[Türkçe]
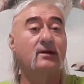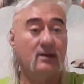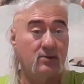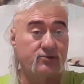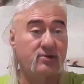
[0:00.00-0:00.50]

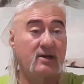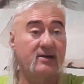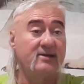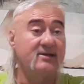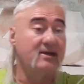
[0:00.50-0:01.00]

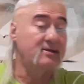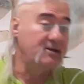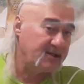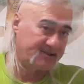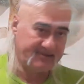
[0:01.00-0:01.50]
Avustralyalı
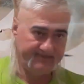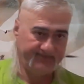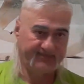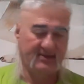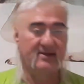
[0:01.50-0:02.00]
yerliler.
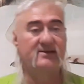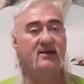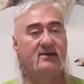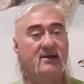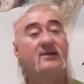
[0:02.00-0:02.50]

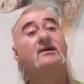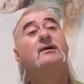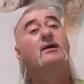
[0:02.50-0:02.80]
Yerliler.